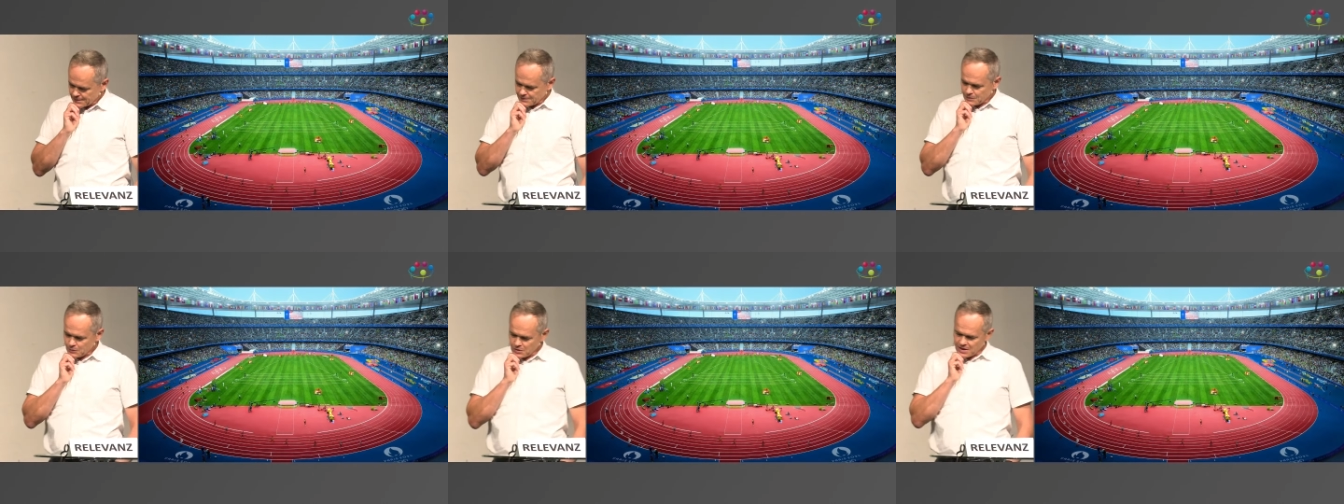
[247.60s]

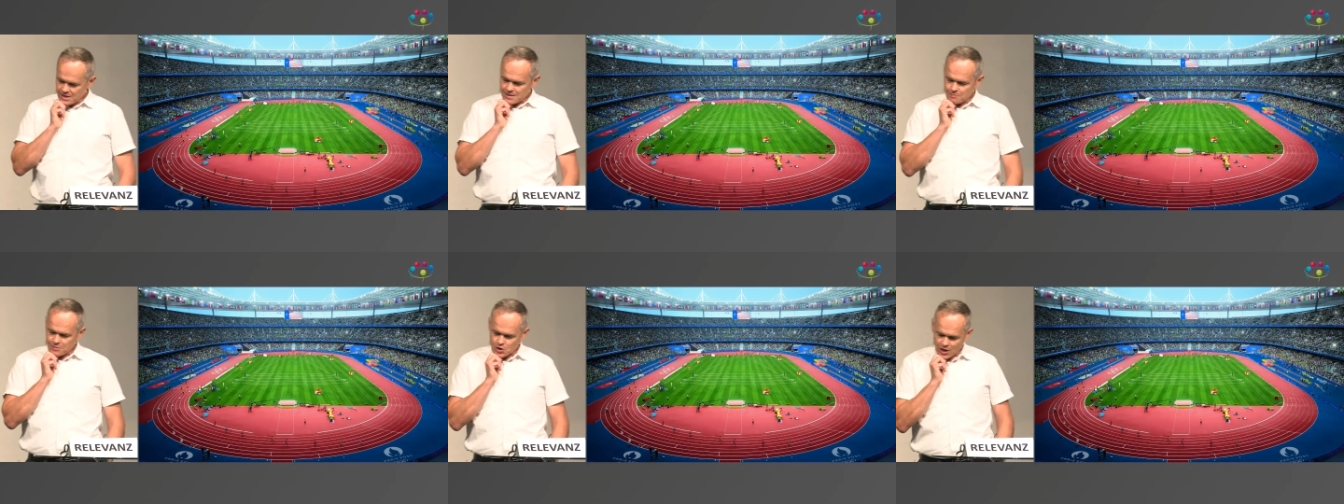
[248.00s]
Und in
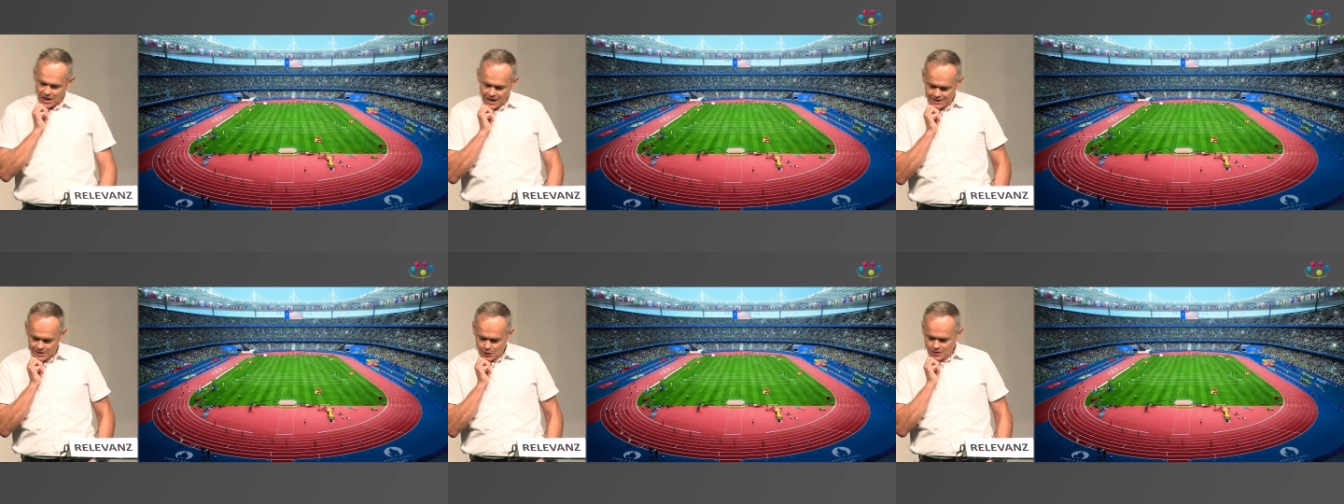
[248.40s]
diesem
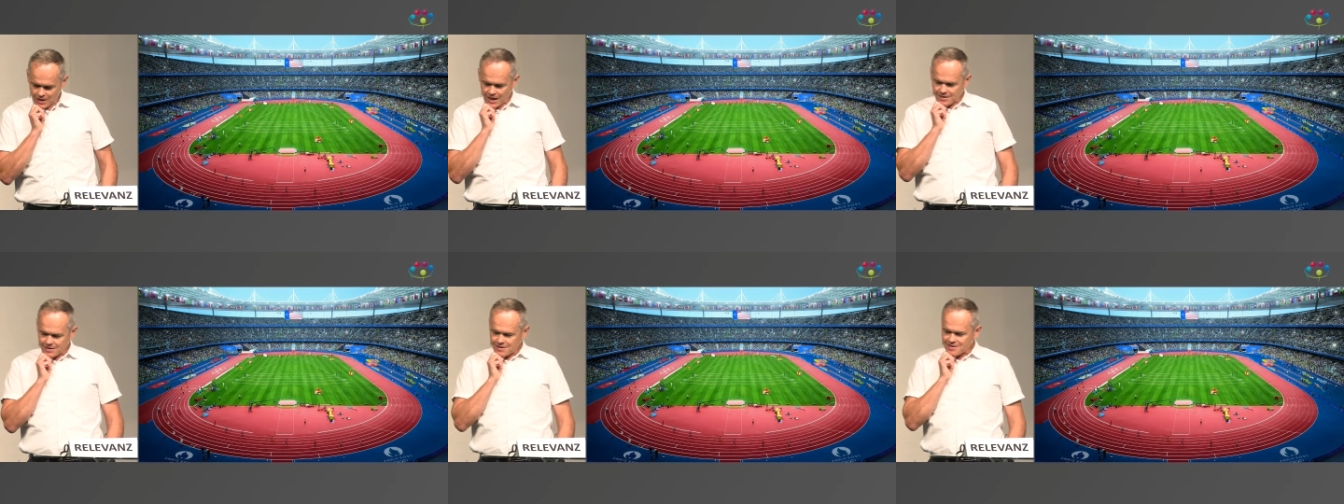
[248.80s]
Stadion
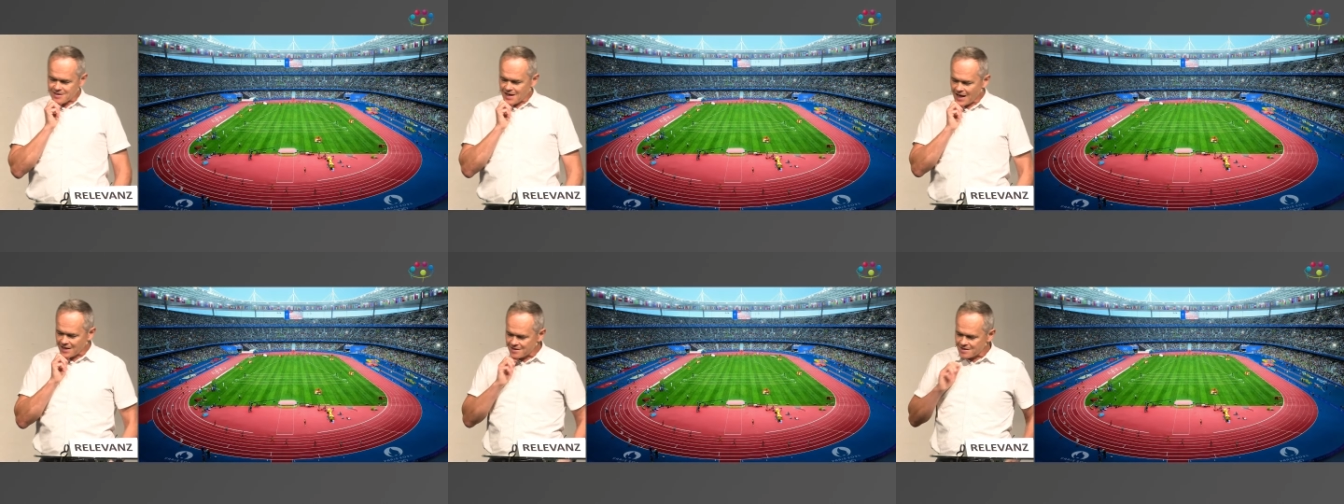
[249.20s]
hat es
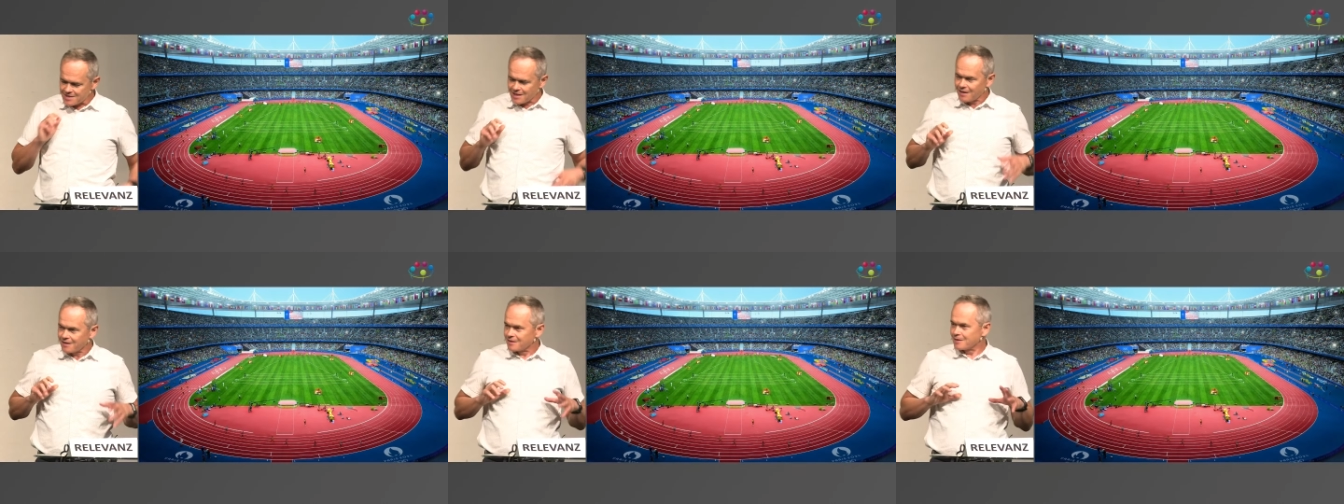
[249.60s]
ganz
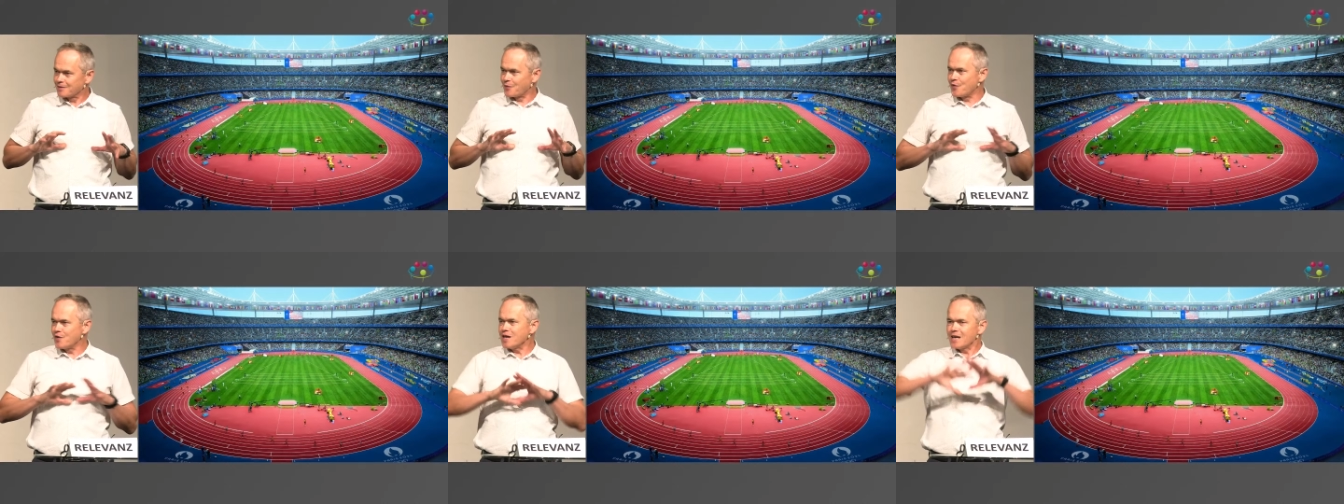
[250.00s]

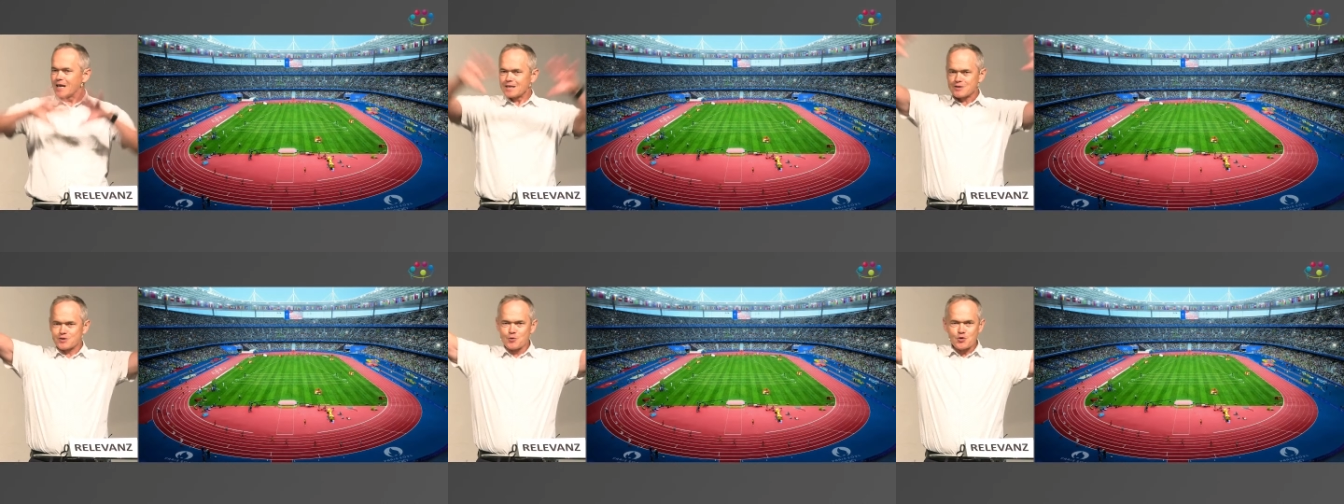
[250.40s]
viele
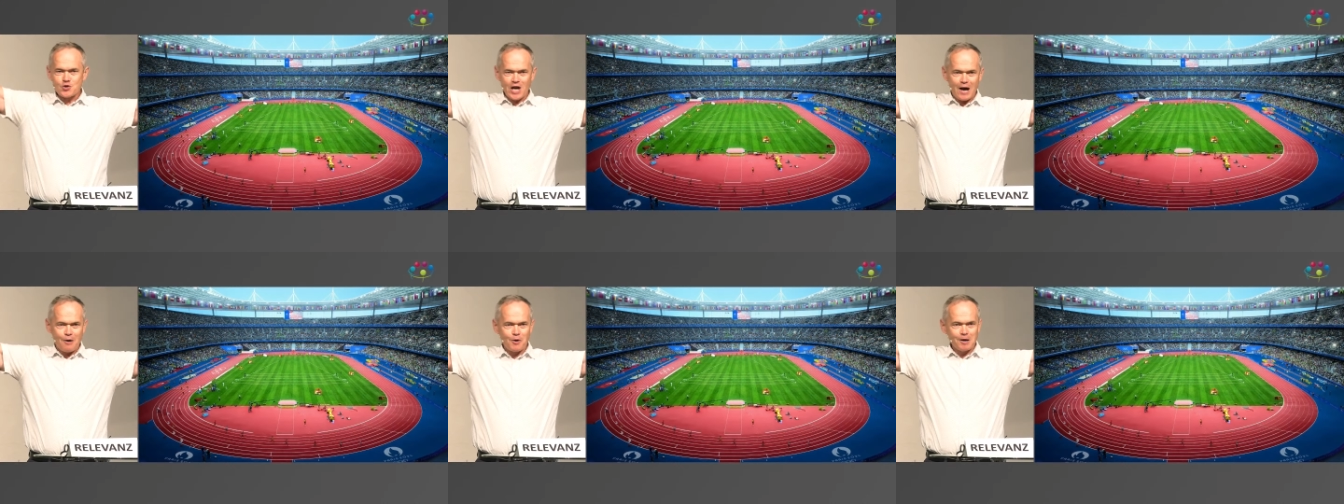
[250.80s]

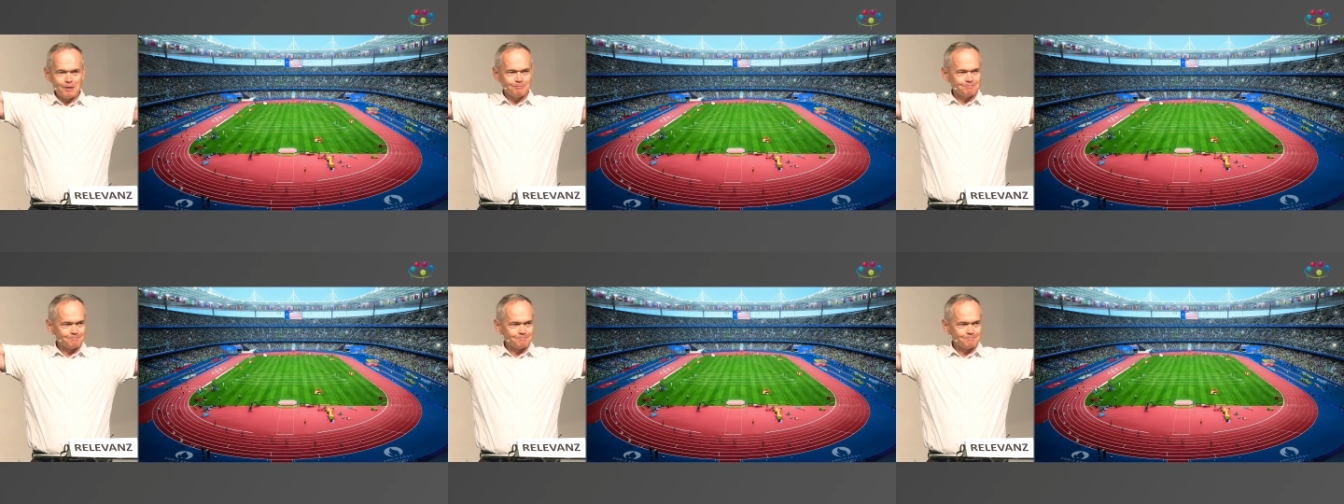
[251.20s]
Zuschauer,